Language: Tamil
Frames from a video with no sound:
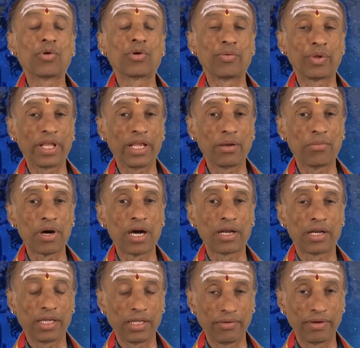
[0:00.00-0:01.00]
குரு
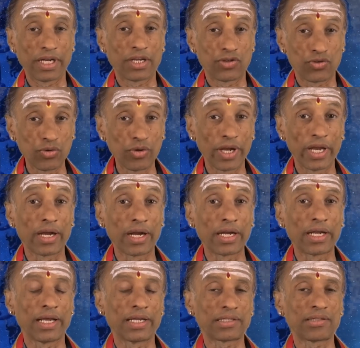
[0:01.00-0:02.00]
உதயமாக இது வரைக்கும்
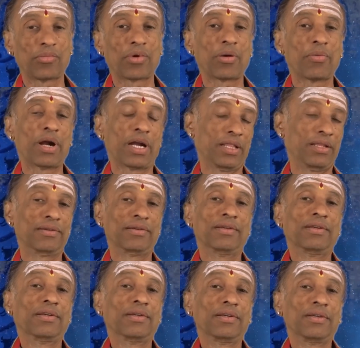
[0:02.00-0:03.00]
சூரியன்கிட்ட அஸ்தமனமானது
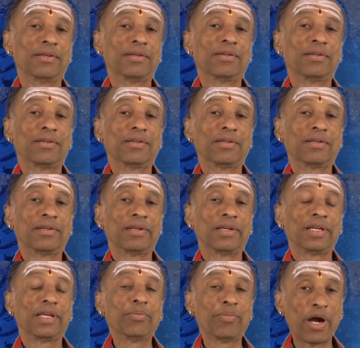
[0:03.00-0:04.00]

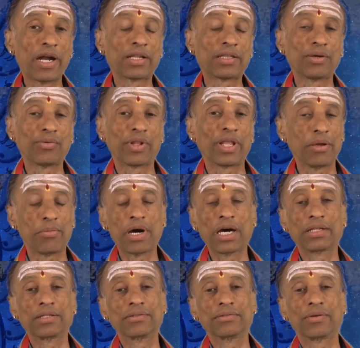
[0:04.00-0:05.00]
இப்போ அடுத்து
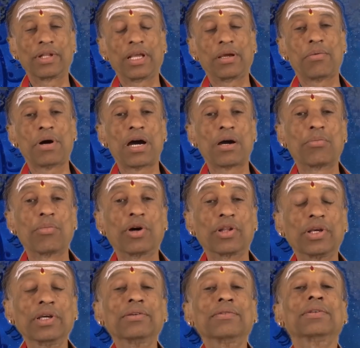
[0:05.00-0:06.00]
உதயமாகுது
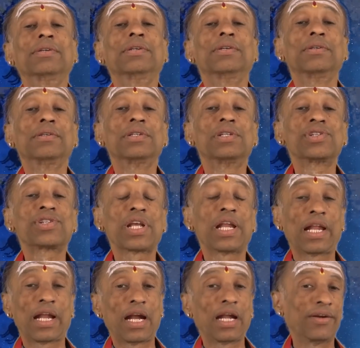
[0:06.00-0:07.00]
உதயமாகும்போது
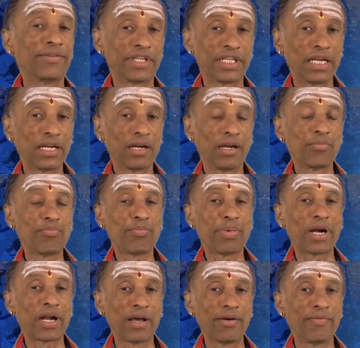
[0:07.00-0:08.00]
சில நல்ல விஷயங்கள்
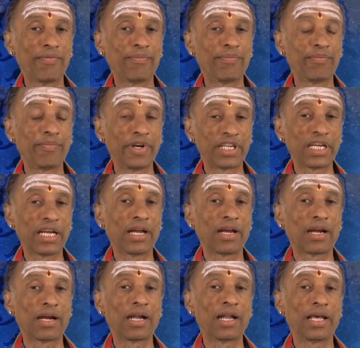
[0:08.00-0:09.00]
பண
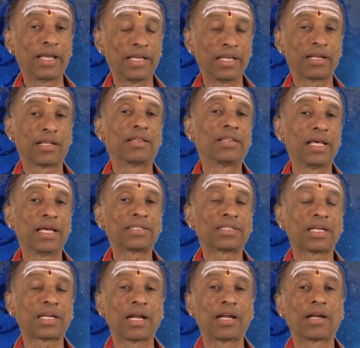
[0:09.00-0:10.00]
விஷயங்களில் இருந்த
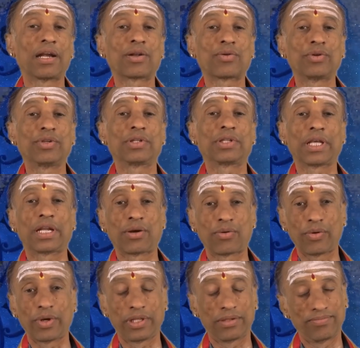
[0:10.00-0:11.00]
சிக்கல்கள் கொஞ்சம்
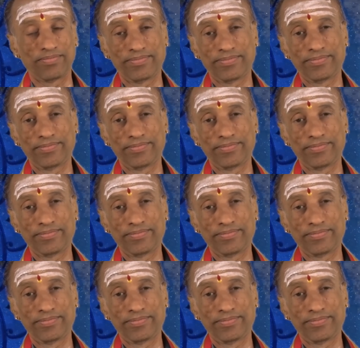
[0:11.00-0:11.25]
தீரக்கூடியது